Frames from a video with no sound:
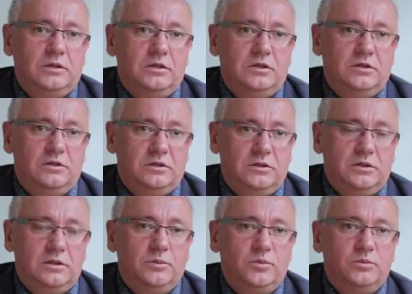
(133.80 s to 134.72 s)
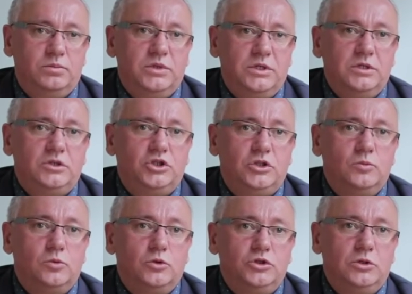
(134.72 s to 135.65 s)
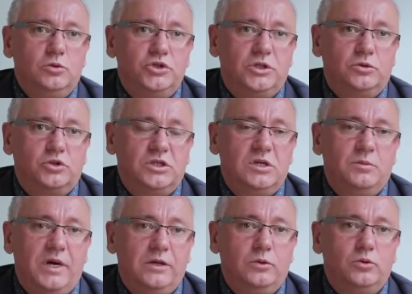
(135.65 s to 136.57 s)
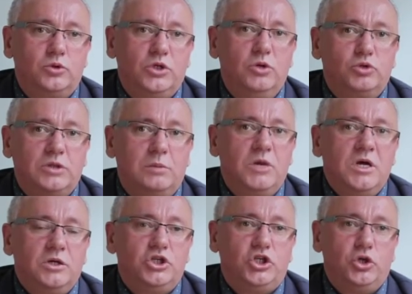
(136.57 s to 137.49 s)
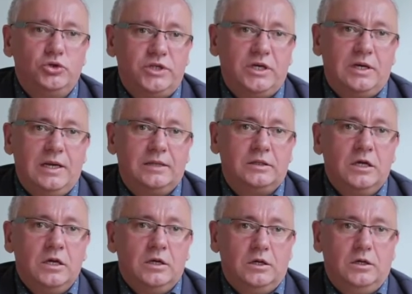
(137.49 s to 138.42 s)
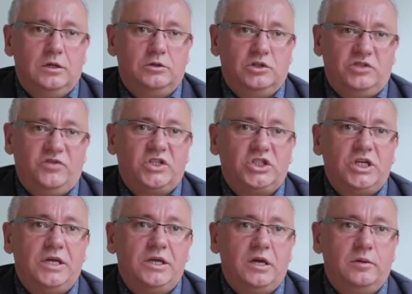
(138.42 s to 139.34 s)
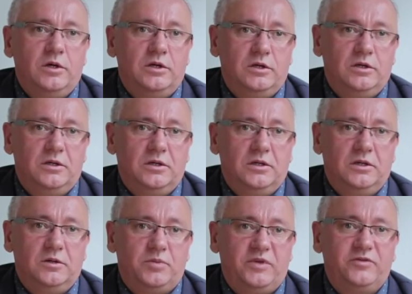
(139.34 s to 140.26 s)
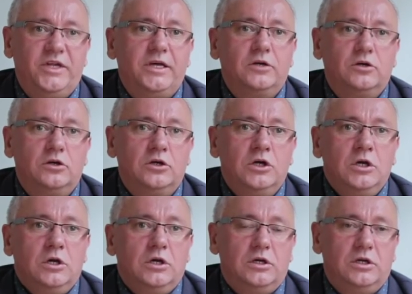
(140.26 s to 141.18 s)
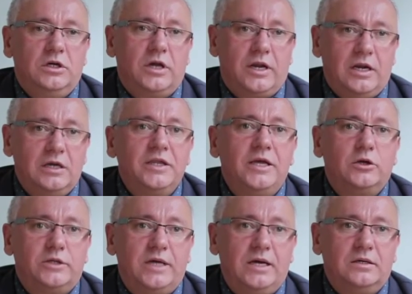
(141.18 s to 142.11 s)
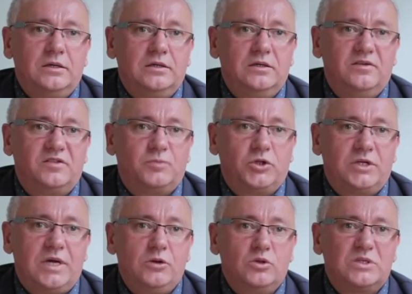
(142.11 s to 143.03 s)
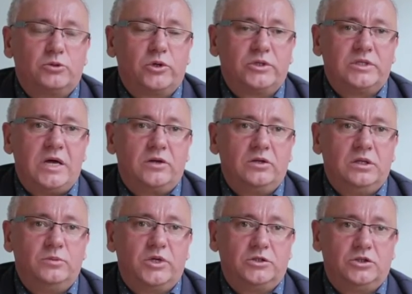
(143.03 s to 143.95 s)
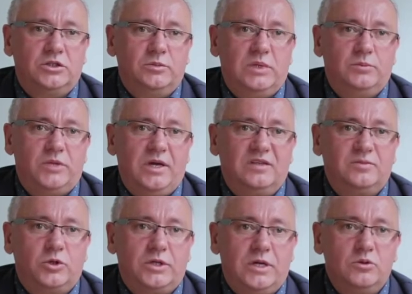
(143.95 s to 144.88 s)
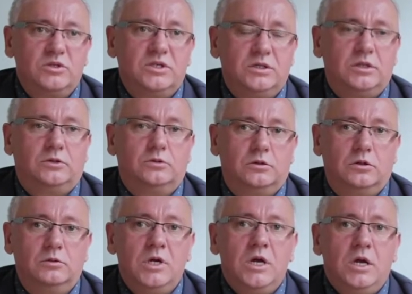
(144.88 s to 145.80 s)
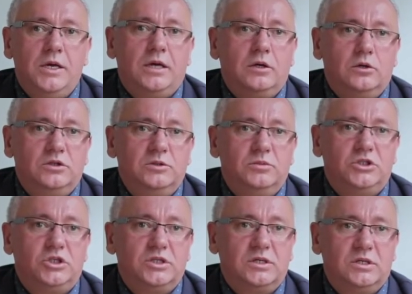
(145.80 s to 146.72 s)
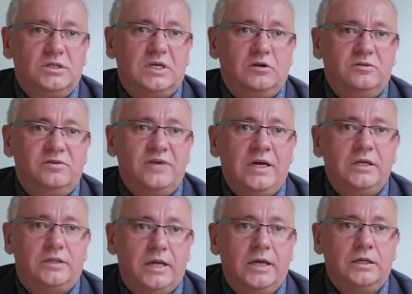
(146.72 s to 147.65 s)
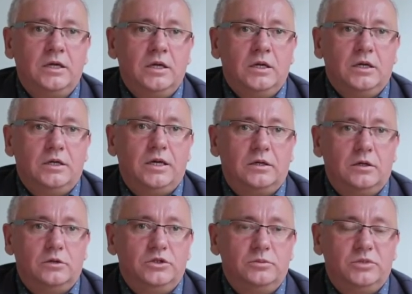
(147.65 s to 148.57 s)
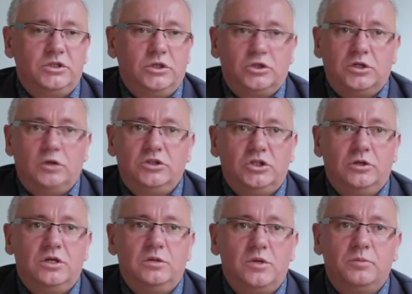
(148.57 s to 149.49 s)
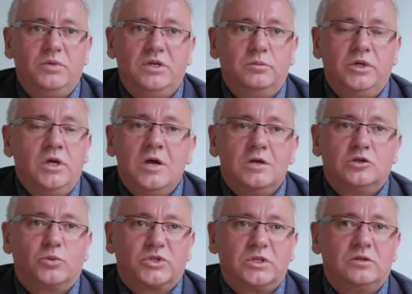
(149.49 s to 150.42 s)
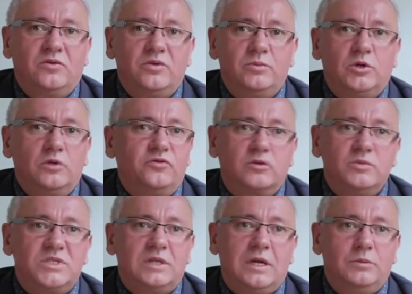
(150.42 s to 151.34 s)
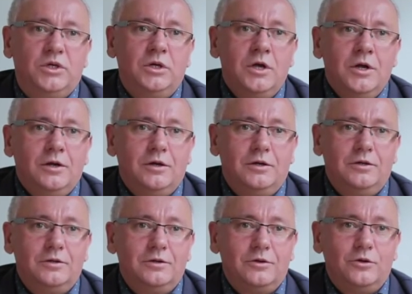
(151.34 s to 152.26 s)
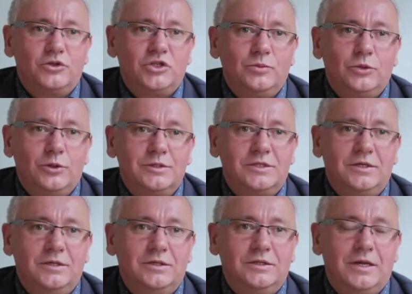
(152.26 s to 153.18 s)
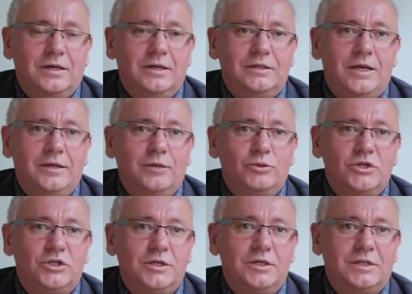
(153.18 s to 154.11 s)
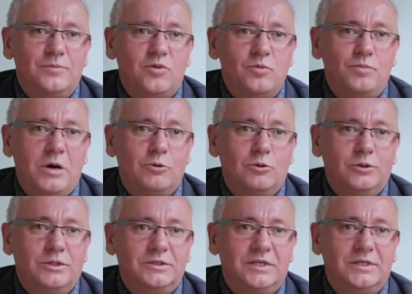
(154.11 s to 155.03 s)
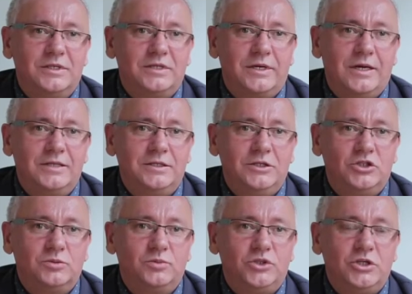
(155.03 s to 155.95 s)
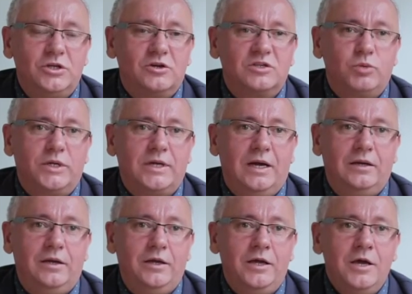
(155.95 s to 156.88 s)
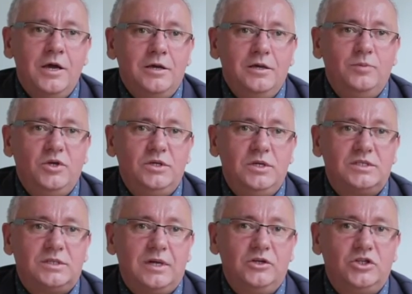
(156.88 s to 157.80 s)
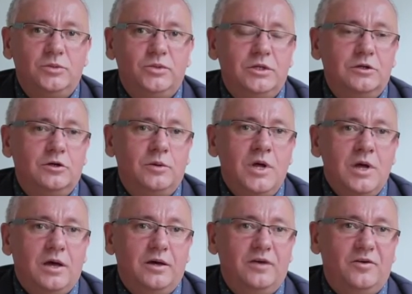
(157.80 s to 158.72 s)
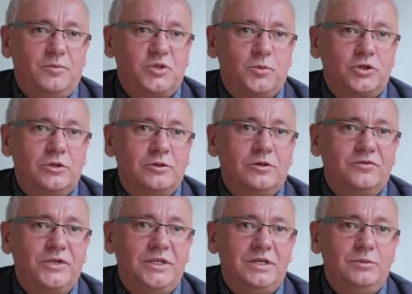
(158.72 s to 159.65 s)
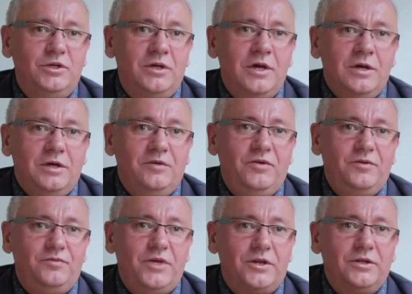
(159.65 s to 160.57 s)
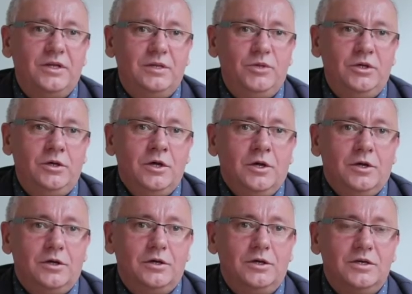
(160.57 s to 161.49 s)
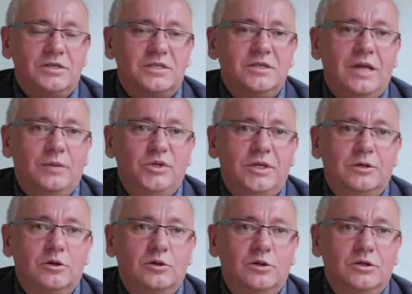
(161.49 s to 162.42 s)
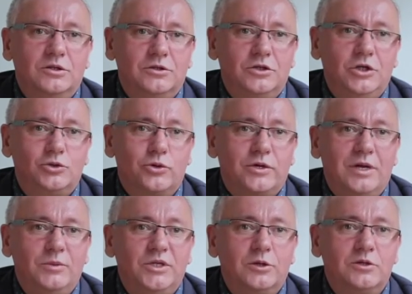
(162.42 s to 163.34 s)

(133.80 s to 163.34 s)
e, by ci młodzi ludzie, którzy nie mają już iluś tam dziesiątek lat e, doświadczenia e, pewnego realnego tak, w spotkaniu z autorytarnym reżimem, tak, w spotkaniu z dyktaturą, jak oni by się zachowywali, tak, jak oni by, czy, czy oni nie byliby stuprocentowymi konformistami, otrzymując nagle takie uderzenie tępą pałką za jeden raz i czyżby się nie rozpłakali i, i, i stali się by tylko przyporządkowanymi i wiernymi synami tego i córkami